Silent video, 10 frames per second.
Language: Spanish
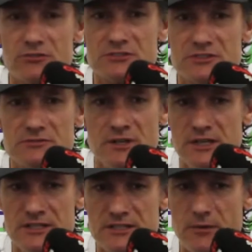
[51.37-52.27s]
Entonces
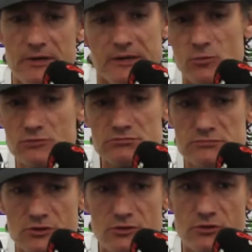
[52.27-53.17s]
ya veremos
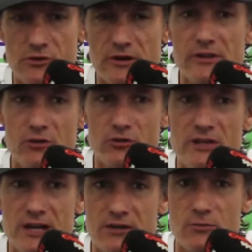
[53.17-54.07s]
con el correr de los
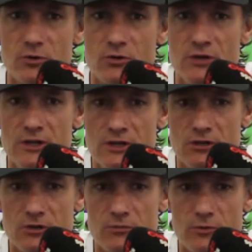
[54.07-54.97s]
días cómo
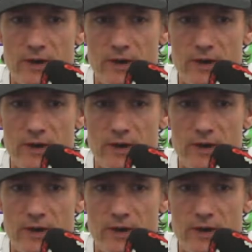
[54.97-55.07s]
¿Cómo